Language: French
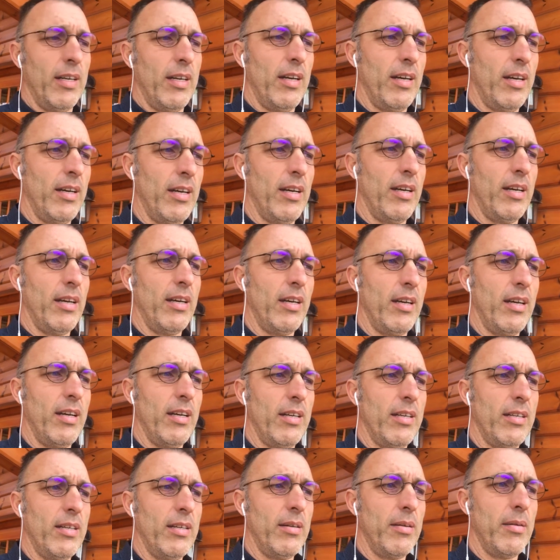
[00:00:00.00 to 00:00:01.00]

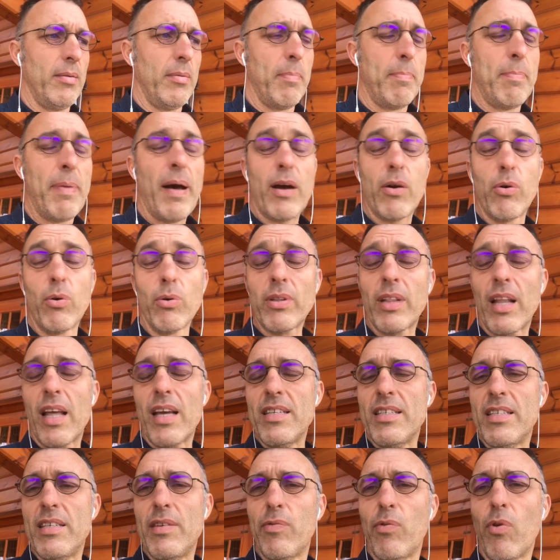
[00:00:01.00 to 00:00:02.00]
Euh, par contre, là,
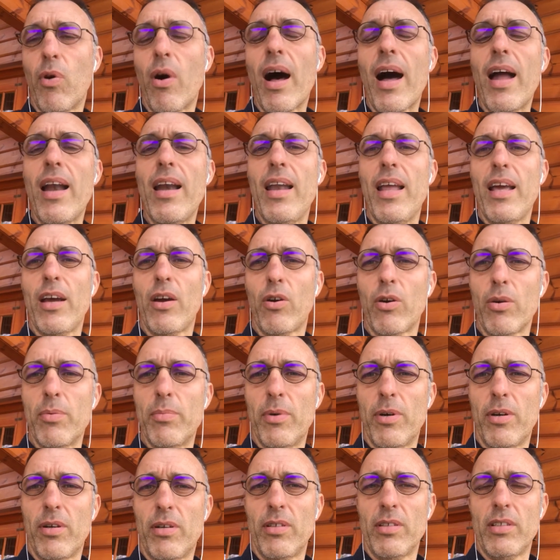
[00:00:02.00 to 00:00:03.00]
ils y vont
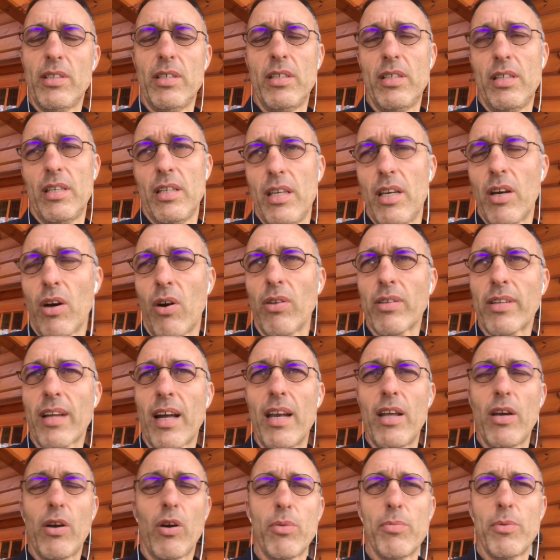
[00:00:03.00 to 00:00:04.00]
allègrement, ils, rentrent
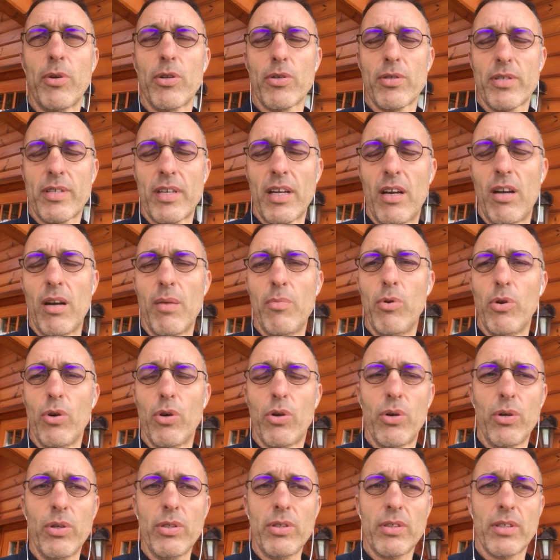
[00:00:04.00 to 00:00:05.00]
allègrement dans ces clubs low
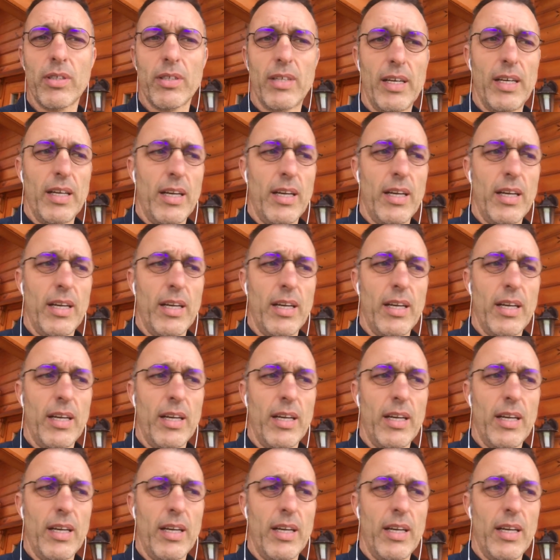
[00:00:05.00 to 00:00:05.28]
cost,